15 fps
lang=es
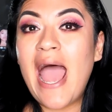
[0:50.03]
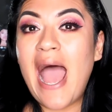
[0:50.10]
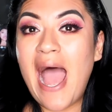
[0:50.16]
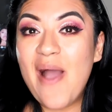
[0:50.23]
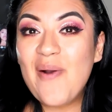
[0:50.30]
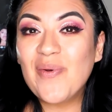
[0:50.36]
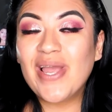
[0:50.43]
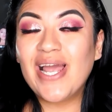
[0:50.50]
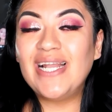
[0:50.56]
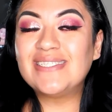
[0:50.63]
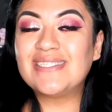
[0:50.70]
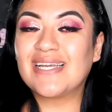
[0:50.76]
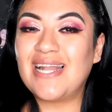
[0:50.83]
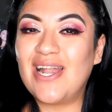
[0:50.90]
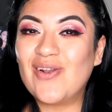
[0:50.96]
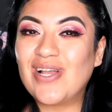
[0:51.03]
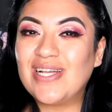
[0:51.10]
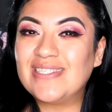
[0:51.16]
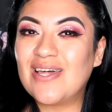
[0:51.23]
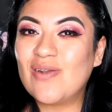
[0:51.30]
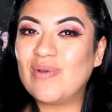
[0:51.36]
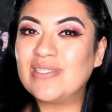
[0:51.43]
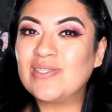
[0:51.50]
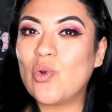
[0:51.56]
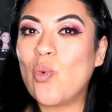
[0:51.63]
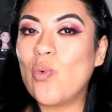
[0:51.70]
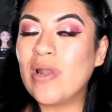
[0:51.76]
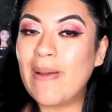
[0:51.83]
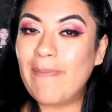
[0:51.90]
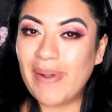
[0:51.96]
aunque les aclaro que esta no es
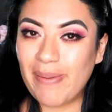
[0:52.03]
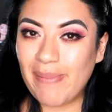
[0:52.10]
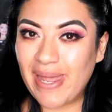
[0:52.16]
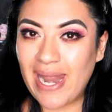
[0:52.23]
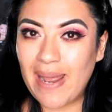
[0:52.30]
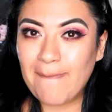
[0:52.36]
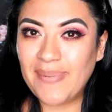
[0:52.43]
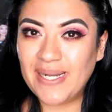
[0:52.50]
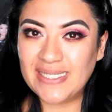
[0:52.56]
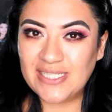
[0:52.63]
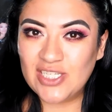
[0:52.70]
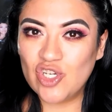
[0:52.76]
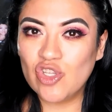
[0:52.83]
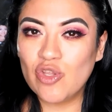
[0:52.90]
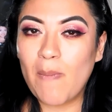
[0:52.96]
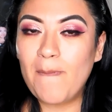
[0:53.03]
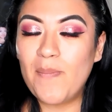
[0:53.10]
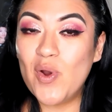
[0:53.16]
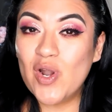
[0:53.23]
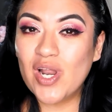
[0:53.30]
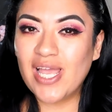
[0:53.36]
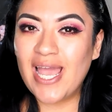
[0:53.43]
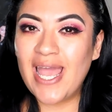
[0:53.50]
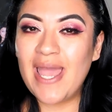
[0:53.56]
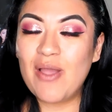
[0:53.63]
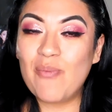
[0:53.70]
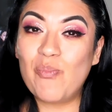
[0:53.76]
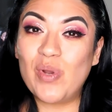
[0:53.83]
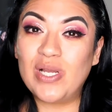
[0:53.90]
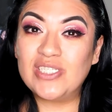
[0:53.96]
una primera impresión porque
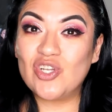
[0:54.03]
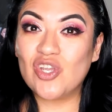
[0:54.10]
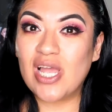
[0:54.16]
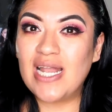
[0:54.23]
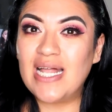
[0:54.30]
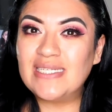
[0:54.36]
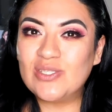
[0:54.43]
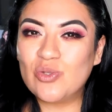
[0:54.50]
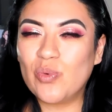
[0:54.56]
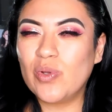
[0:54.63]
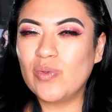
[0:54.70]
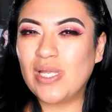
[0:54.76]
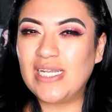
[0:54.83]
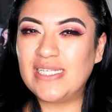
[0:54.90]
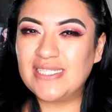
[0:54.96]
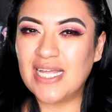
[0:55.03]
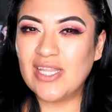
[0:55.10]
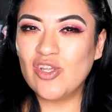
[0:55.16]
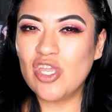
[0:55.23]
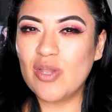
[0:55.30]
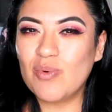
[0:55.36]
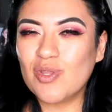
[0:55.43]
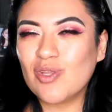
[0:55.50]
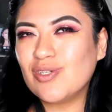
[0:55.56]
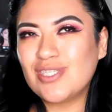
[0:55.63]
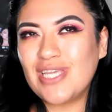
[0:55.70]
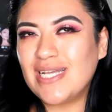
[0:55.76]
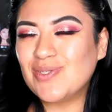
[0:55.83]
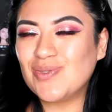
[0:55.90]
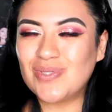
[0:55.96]
pues yo ya la estuve utilizando, llevo dos
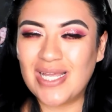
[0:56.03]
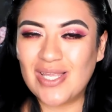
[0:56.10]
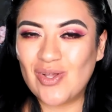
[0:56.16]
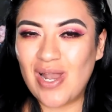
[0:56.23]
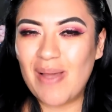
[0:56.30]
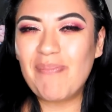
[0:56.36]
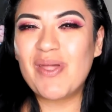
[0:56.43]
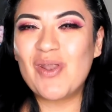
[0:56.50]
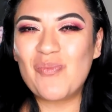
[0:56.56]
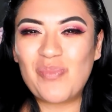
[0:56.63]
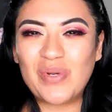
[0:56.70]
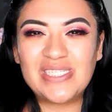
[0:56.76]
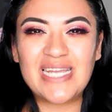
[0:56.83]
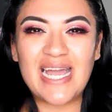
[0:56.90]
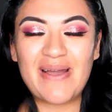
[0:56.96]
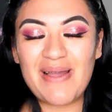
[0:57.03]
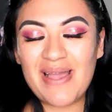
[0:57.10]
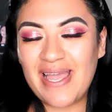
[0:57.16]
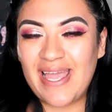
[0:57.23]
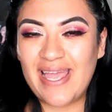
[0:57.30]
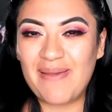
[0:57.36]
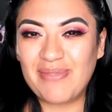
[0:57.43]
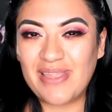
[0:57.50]
días usándola, pero pues ya eh,